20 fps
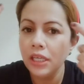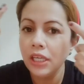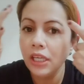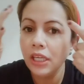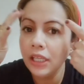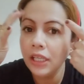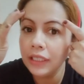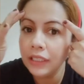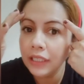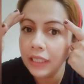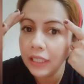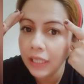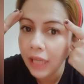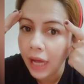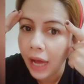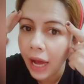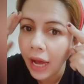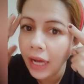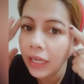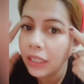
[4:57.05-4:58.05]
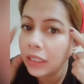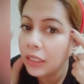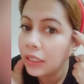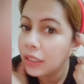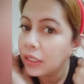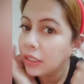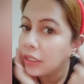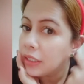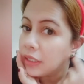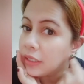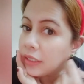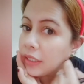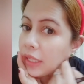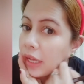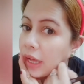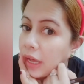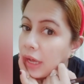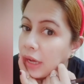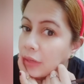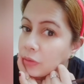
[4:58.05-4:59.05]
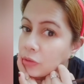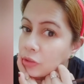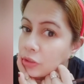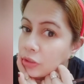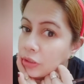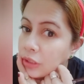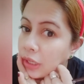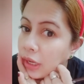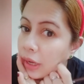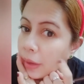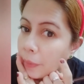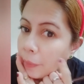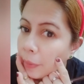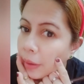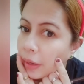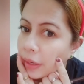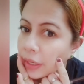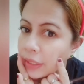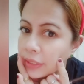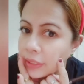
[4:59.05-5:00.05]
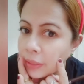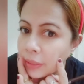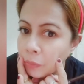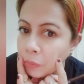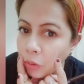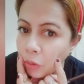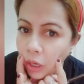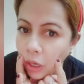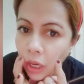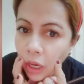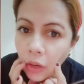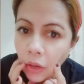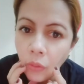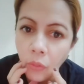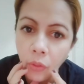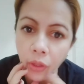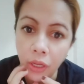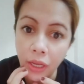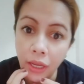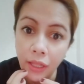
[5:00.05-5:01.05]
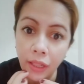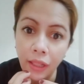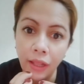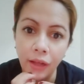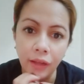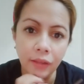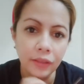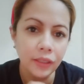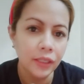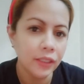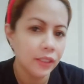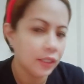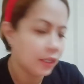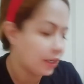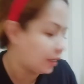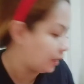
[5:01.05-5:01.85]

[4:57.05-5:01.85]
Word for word: yan lang din ang nakagust nakabagay sa mukha ko. Yan lang din,